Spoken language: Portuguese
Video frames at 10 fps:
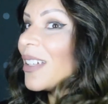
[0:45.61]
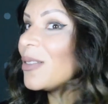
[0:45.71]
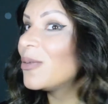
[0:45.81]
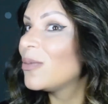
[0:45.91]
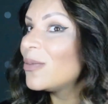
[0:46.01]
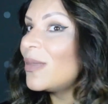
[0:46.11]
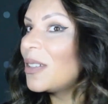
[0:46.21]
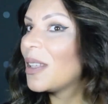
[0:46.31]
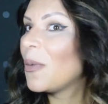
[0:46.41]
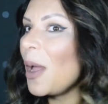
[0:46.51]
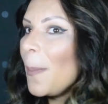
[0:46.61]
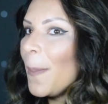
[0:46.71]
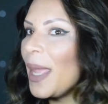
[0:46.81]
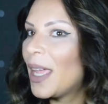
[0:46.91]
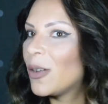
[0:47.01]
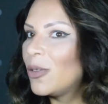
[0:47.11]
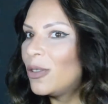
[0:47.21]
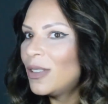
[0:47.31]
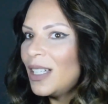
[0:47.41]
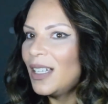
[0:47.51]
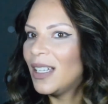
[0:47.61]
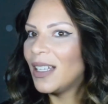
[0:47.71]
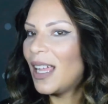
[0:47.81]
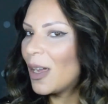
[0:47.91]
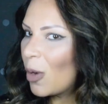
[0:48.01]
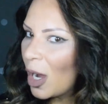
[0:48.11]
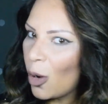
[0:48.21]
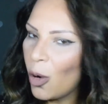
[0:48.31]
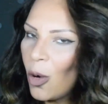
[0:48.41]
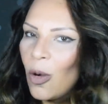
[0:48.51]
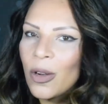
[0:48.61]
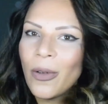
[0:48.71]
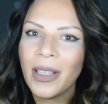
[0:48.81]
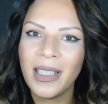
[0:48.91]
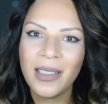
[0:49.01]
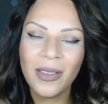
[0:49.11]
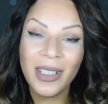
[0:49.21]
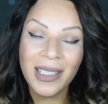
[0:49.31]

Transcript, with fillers: que eu não eu tenho um apego né, com a cor, com a textura.